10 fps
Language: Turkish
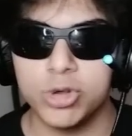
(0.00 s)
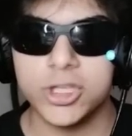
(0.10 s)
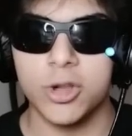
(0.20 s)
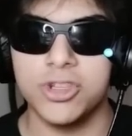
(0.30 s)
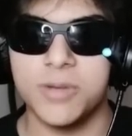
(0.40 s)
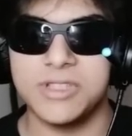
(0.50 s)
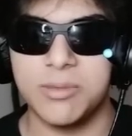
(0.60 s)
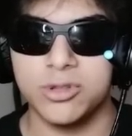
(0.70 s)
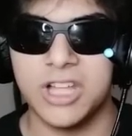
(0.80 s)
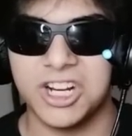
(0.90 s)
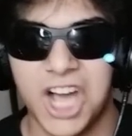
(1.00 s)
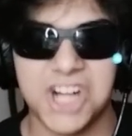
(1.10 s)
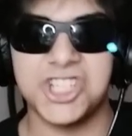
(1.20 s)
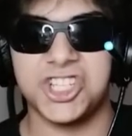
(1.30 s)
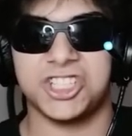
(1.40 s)
100 yıl önce bize bunlar
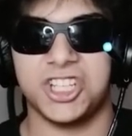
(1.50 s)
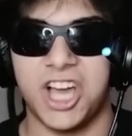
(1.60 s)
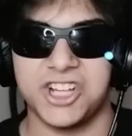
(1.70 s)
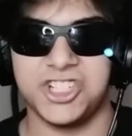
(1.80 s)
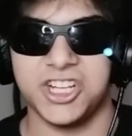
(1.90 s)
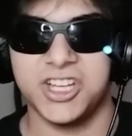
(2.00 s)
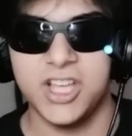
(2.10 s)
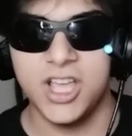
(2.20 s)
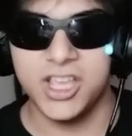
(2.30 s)
karşı çıktı karşı.